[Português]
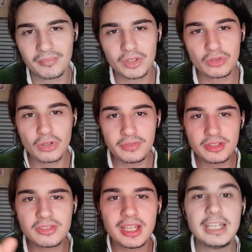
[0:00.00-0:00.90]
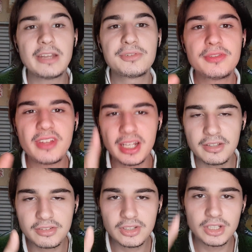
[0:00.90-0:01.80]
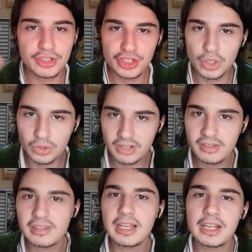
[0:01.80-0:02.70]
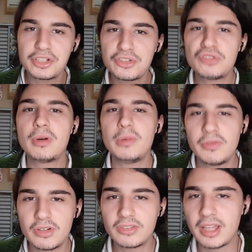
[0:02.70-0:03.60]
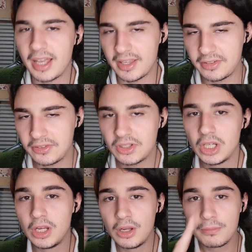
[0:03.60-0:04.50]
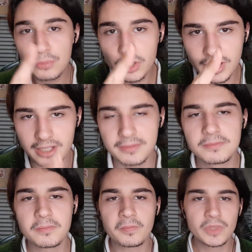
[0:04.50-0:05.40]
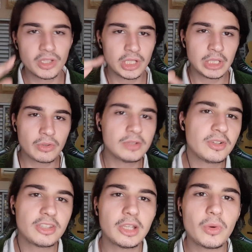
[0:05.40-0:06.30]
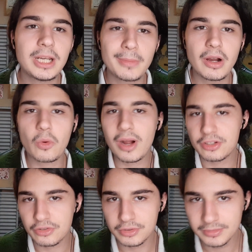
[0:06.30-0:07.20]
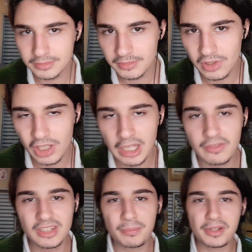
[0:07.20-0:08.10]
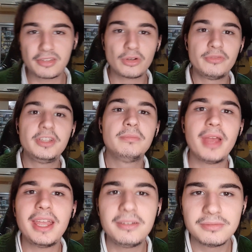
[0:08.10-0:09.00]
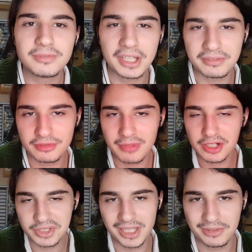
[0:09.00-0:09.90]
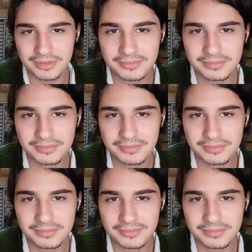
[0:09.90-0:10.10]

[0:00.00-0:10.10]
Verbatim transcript: Os ouvidos dele eram diferentes de outras linhagens de mamíferos terrestres. Por quê? Quando você é um animal aquático, você precisa ouvir bem embaixo d'água.